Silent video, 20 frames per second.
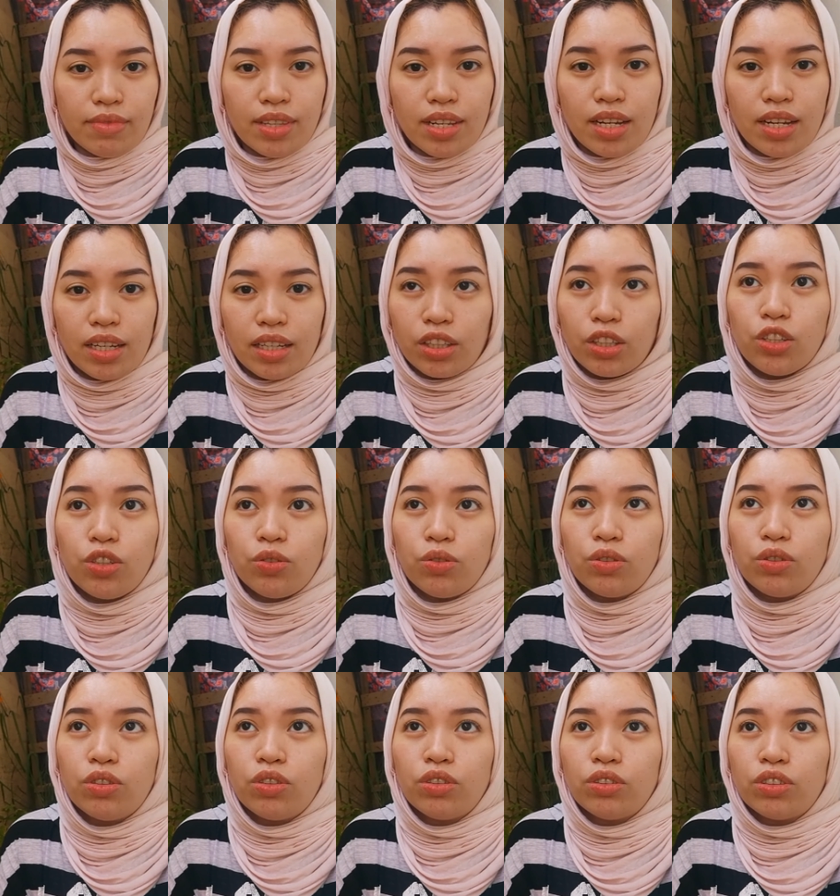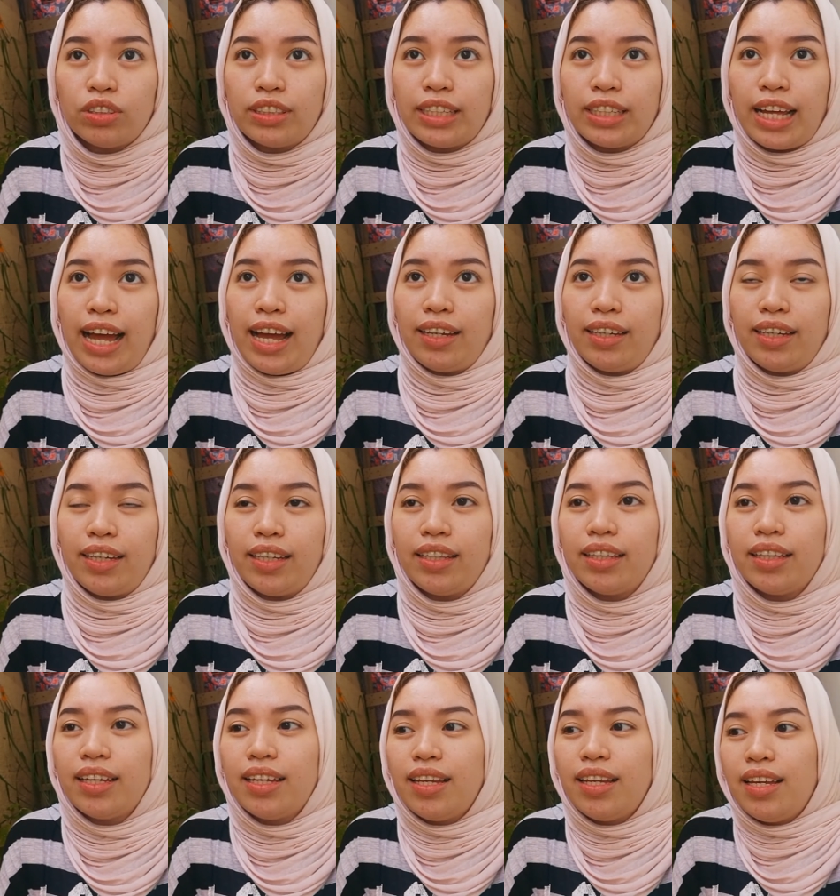ito yung sa akin.
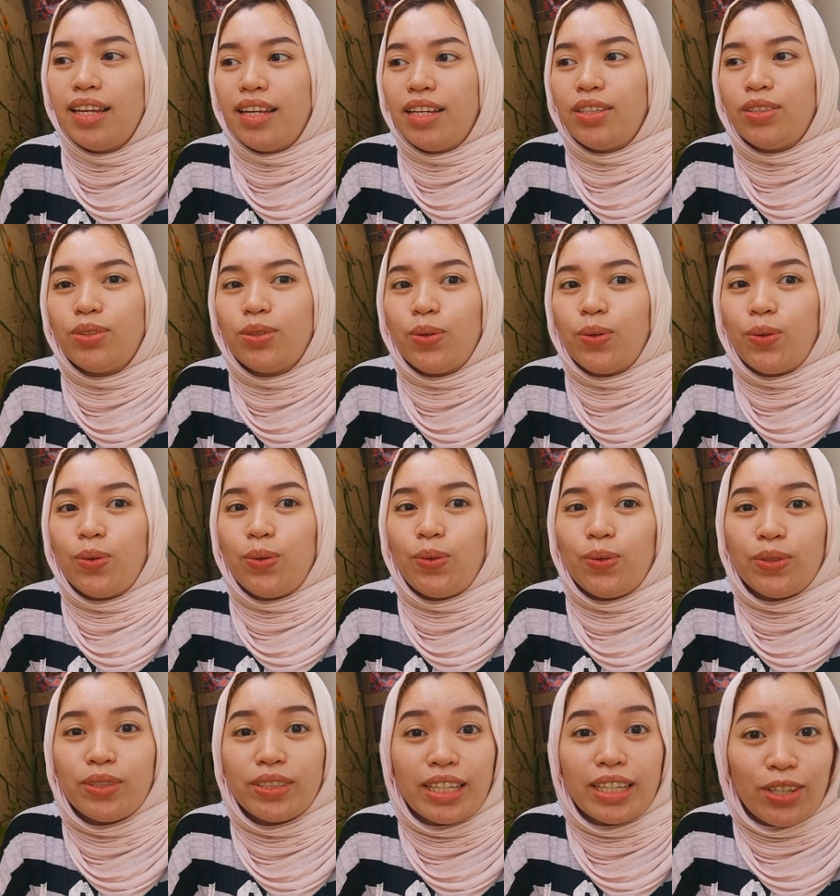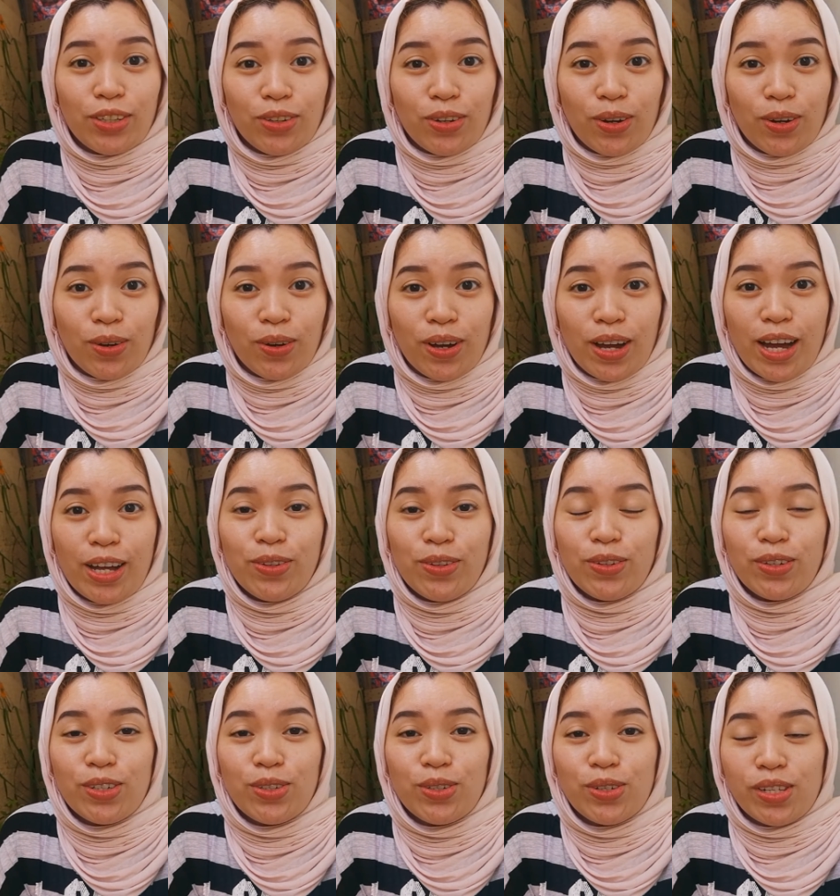So, sa inyo, ano
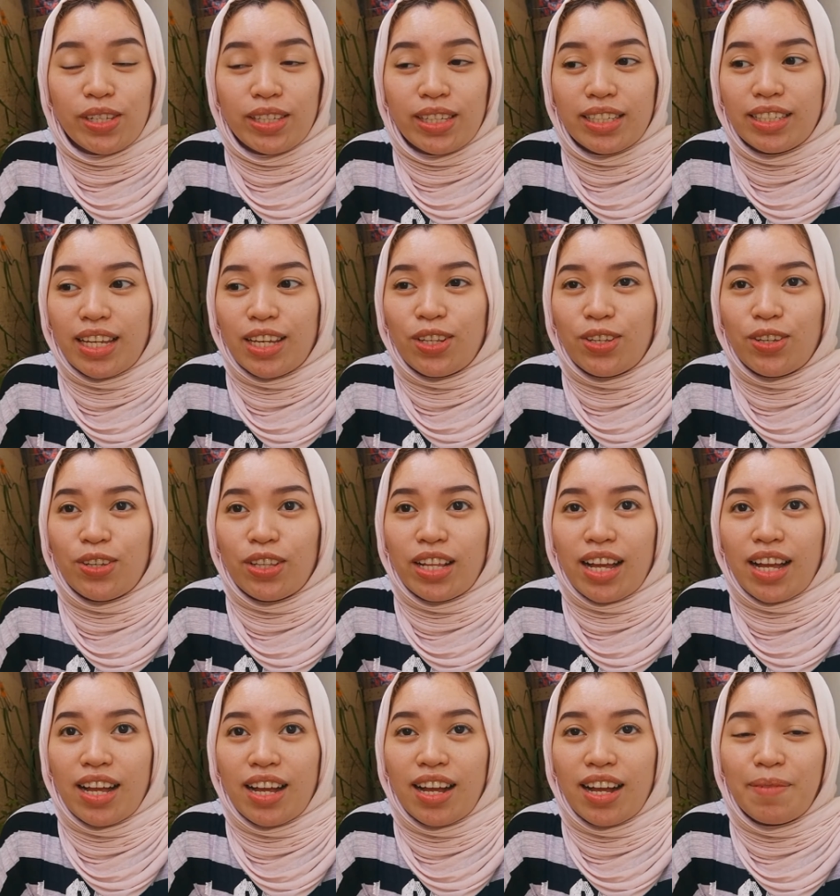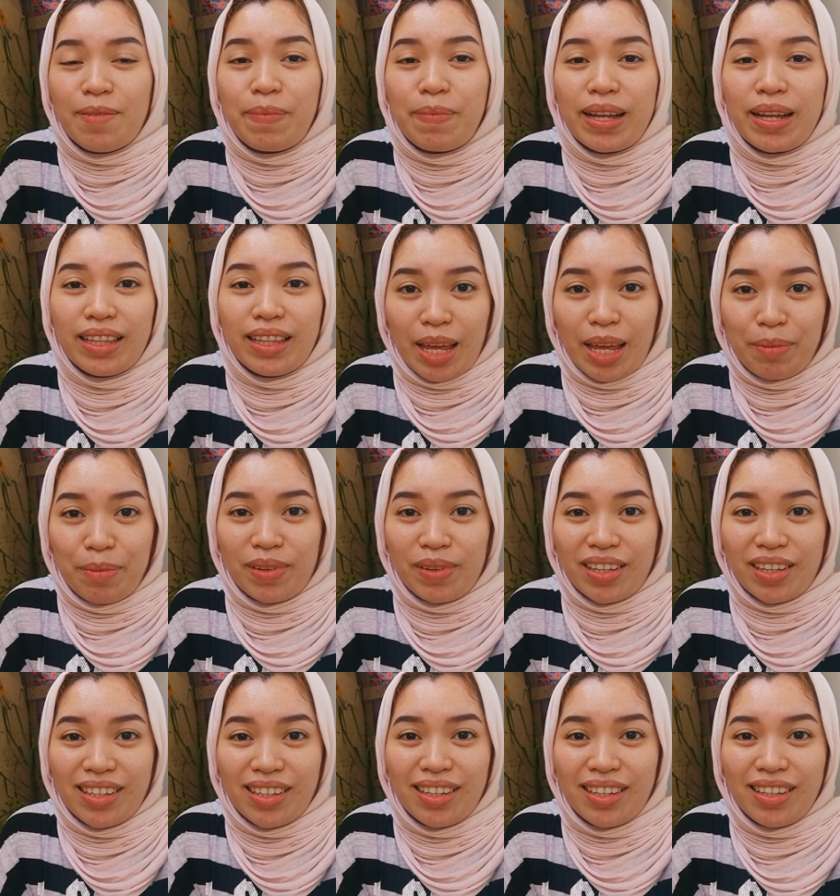resulta sa inyo ng pandemic?
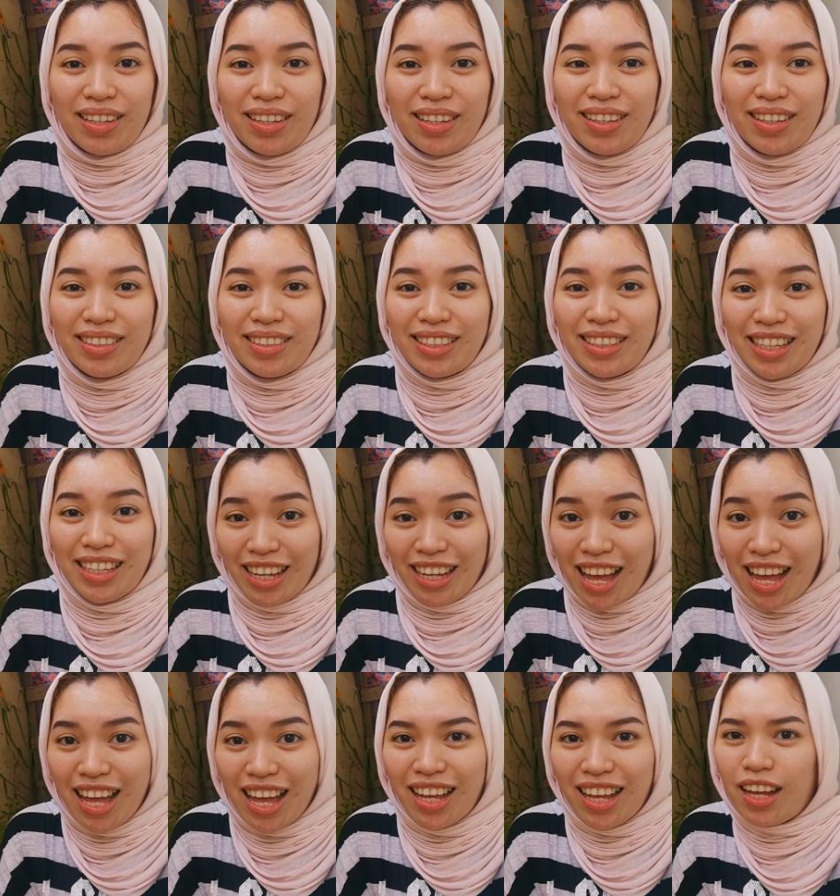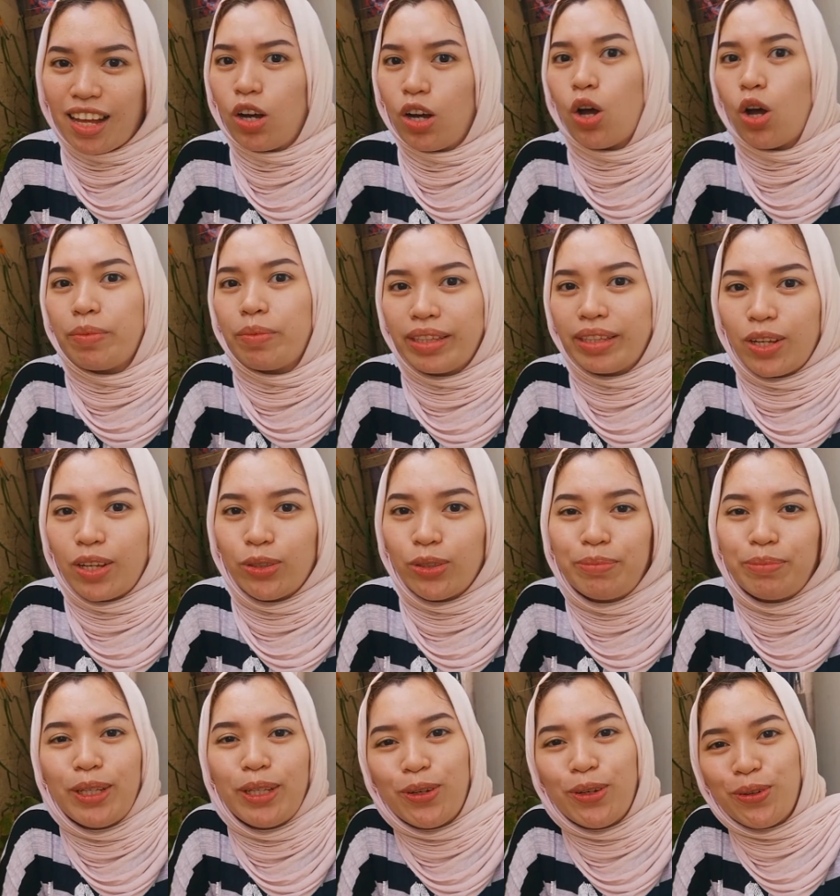Sige nga, comment down
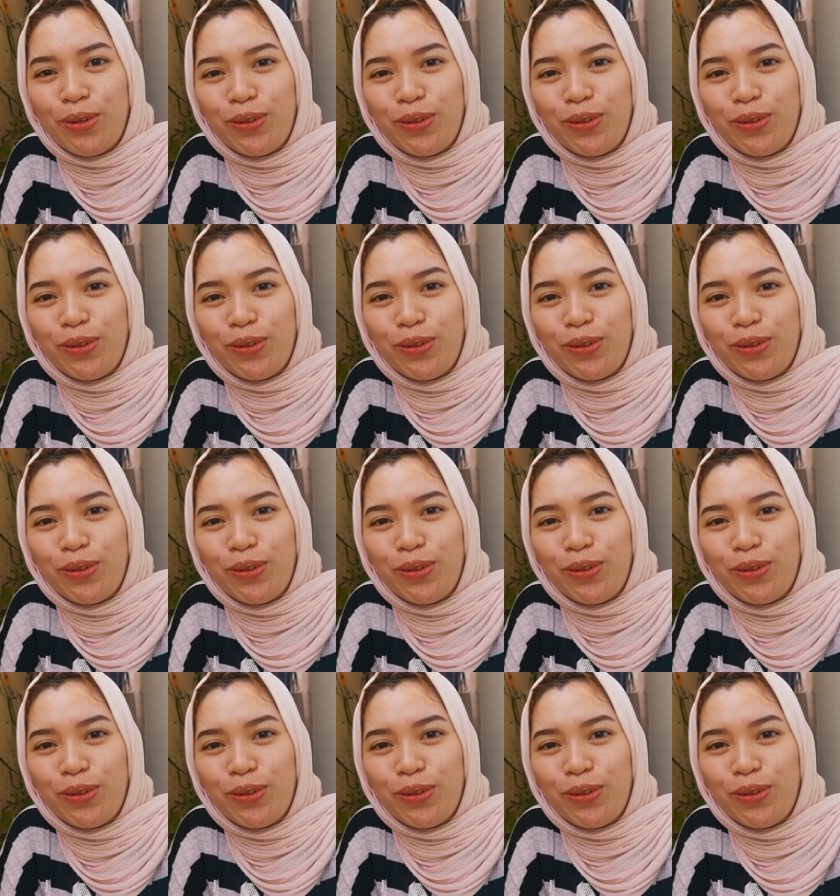below.